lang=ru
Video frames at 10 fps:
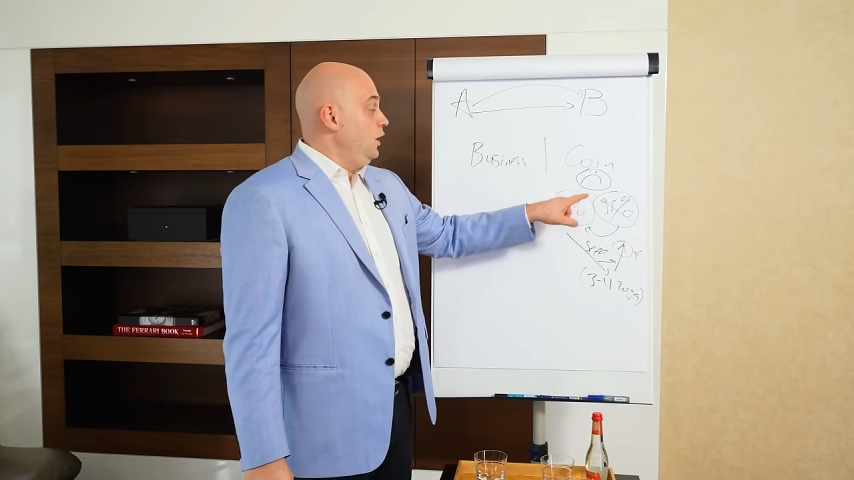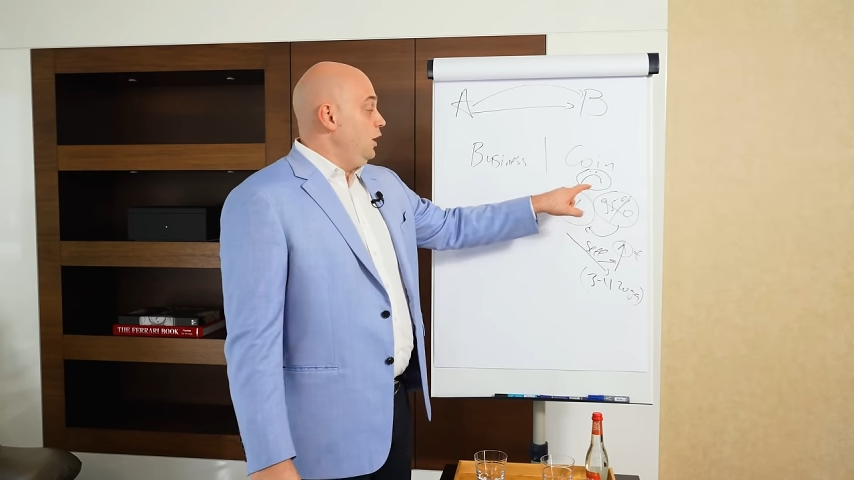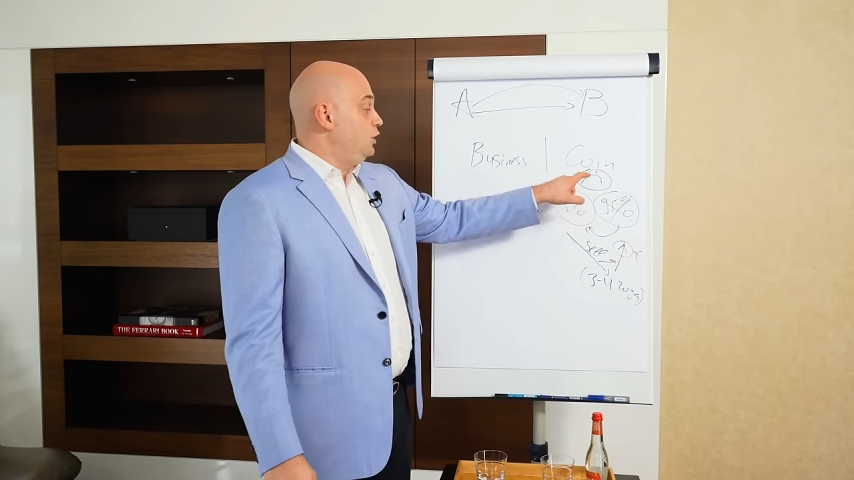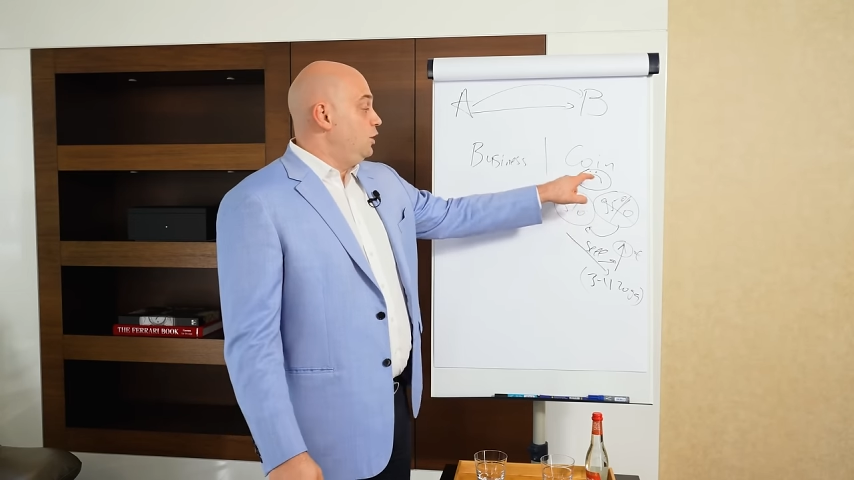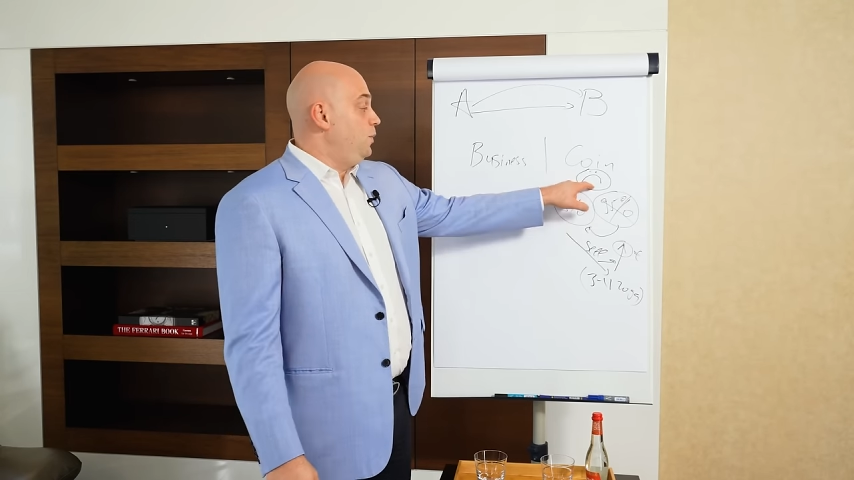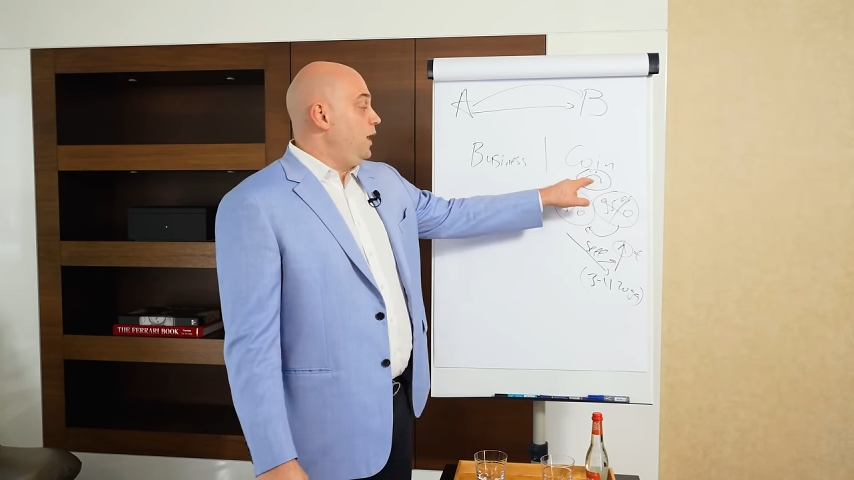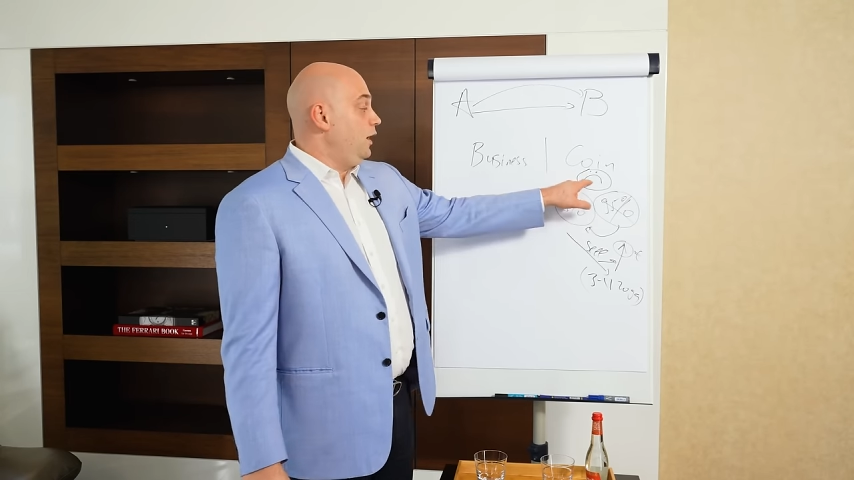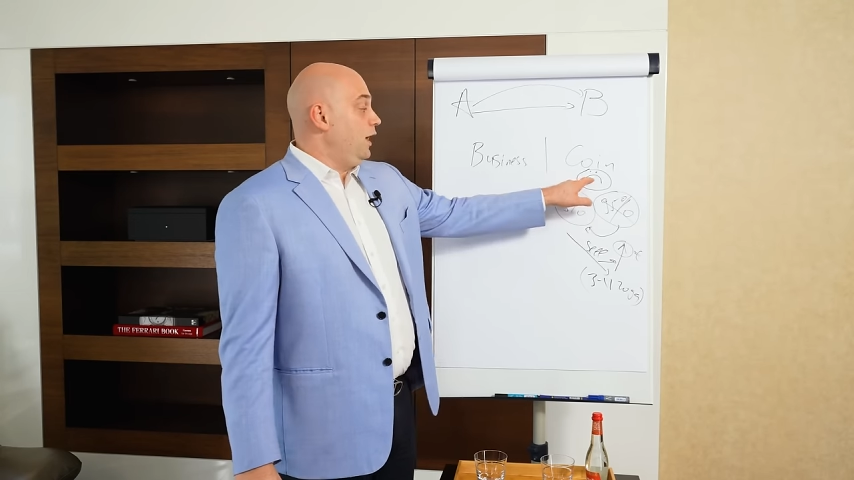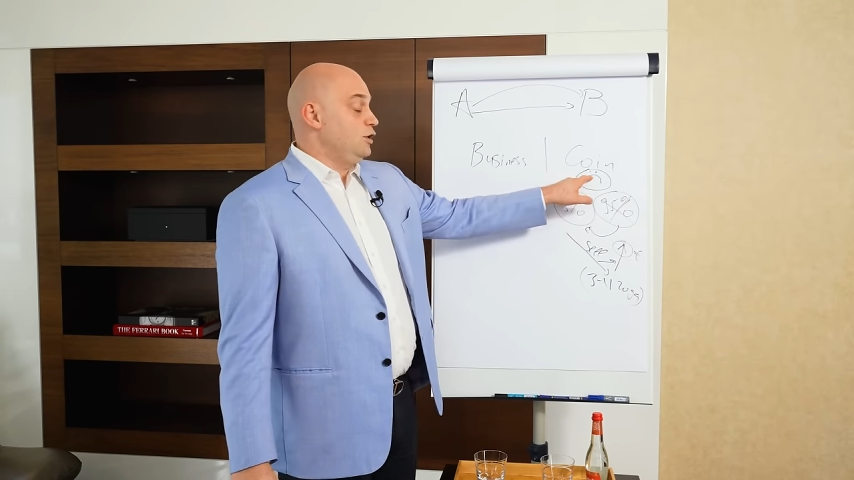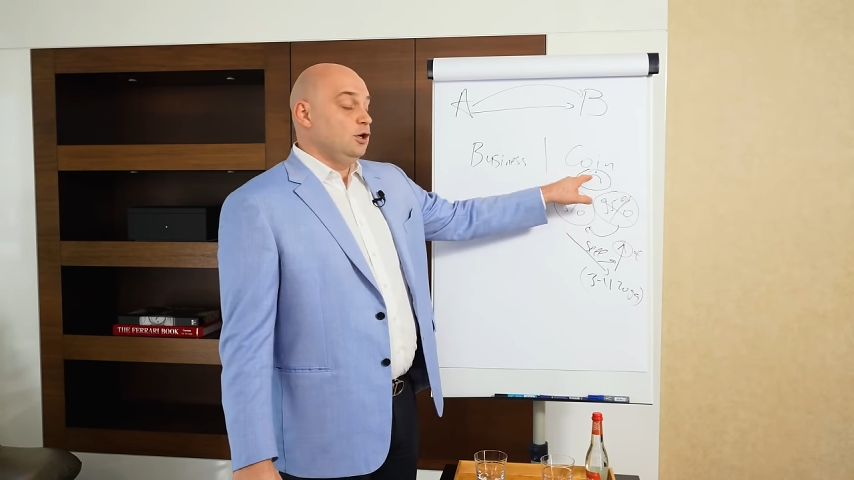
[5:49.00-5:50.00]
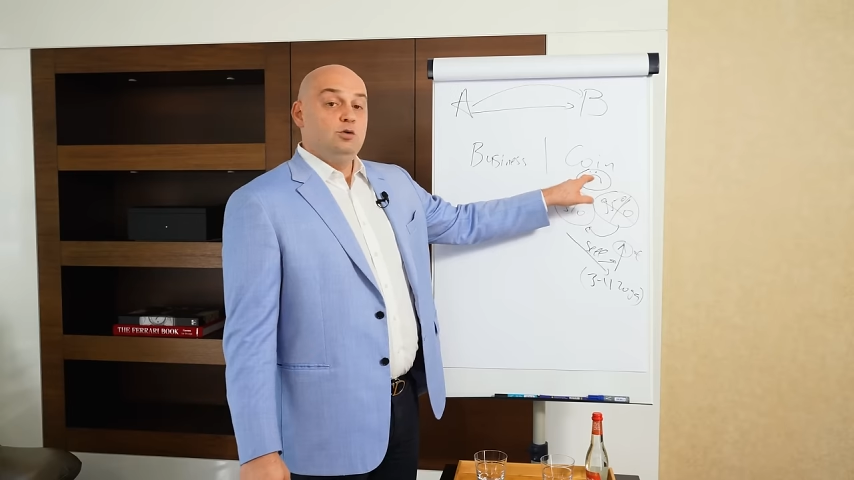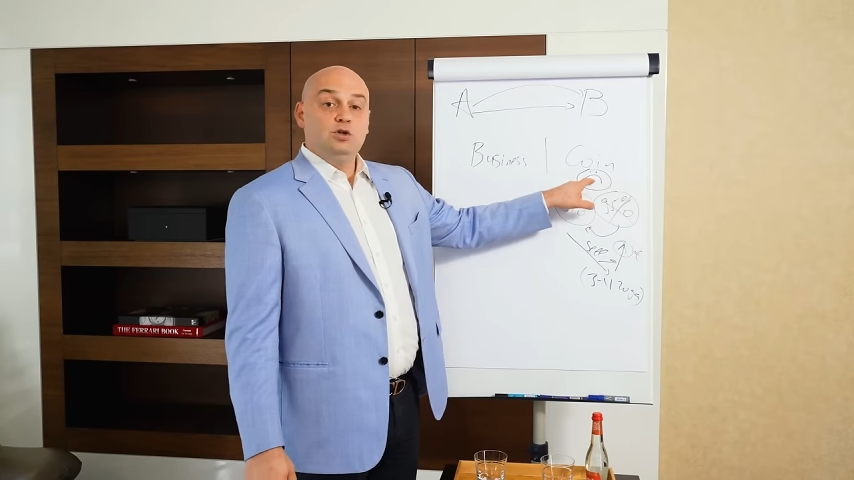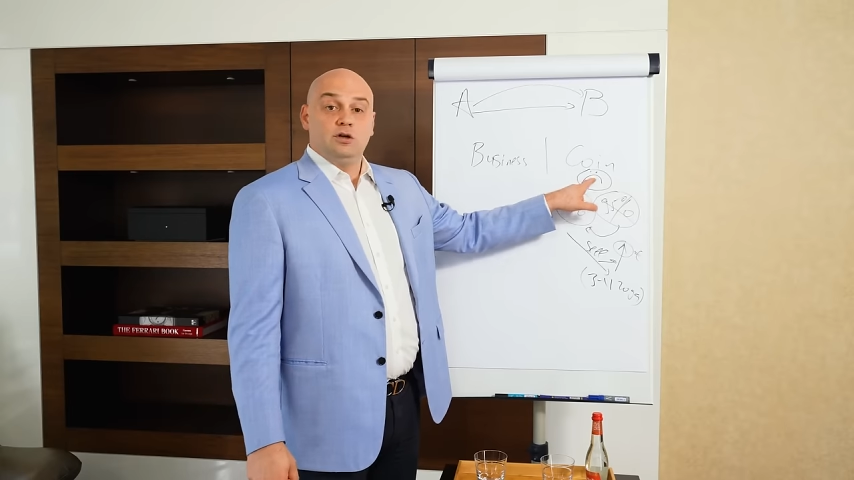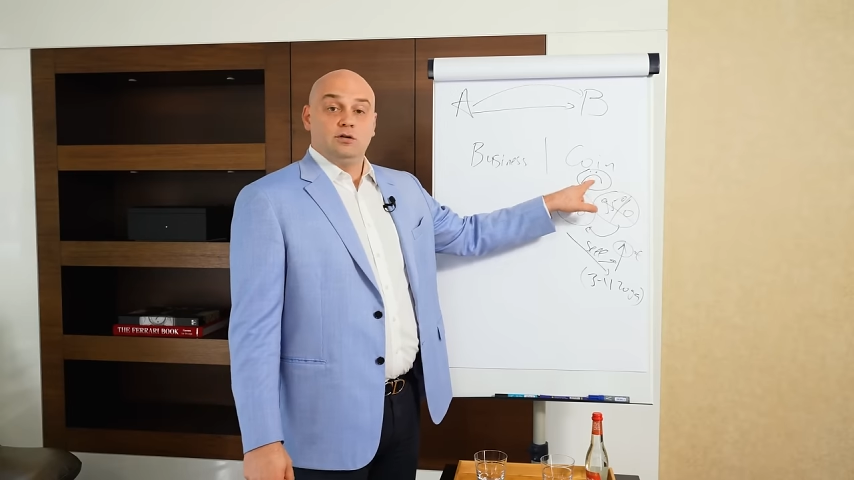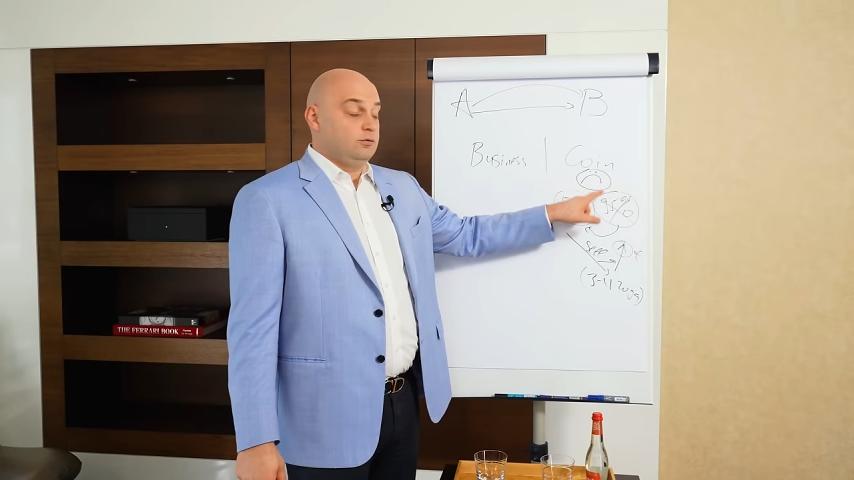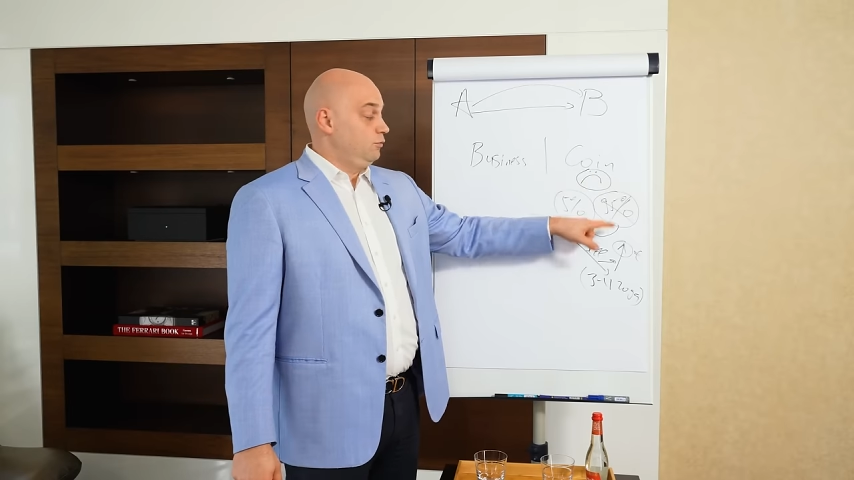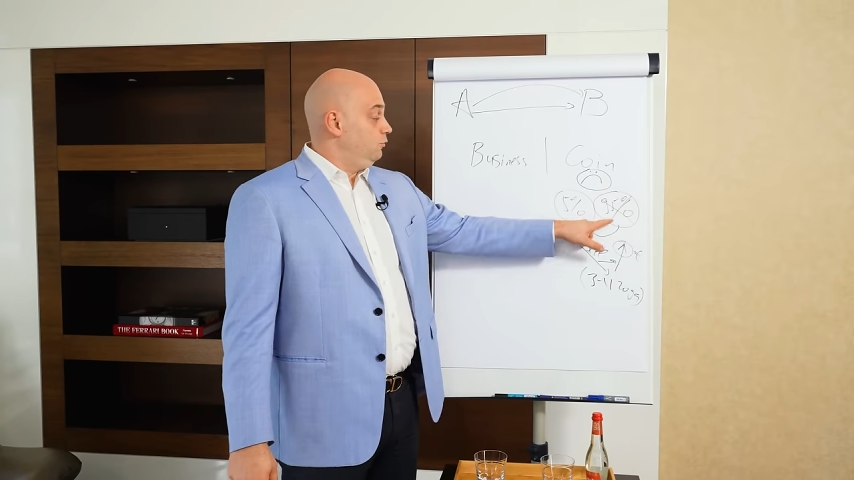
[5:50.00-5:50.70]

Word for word: И теперь эти люди,